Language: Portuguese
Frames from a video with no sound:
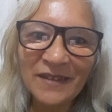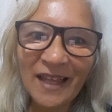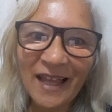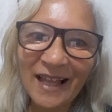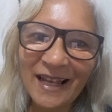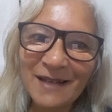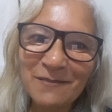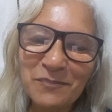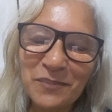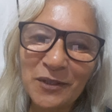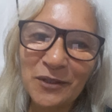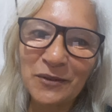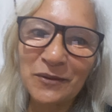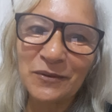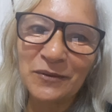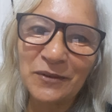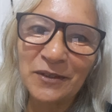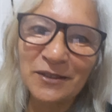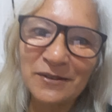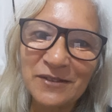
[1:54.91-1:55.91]
ela
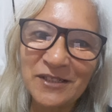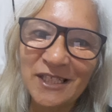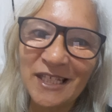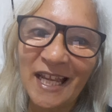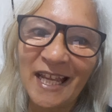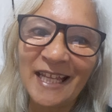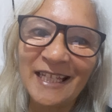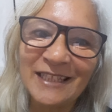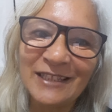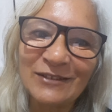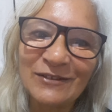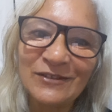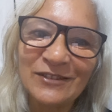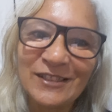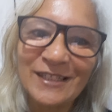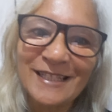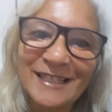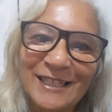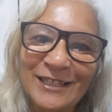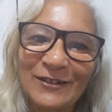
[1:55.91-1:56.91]
procura um jeito
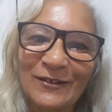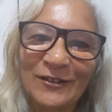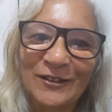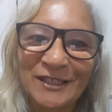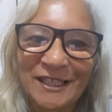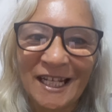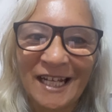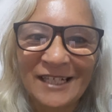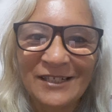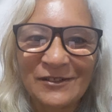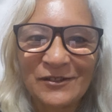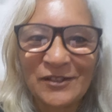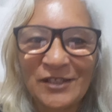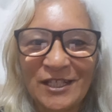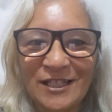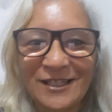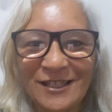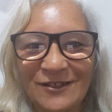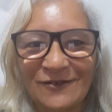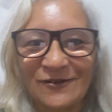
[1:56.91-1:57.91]
de se encontrar com
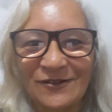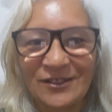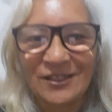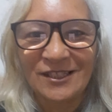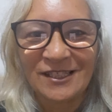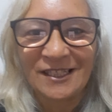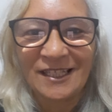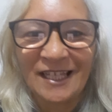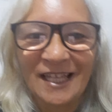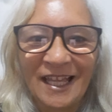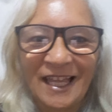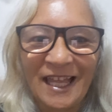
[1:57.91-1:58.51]
Jesus.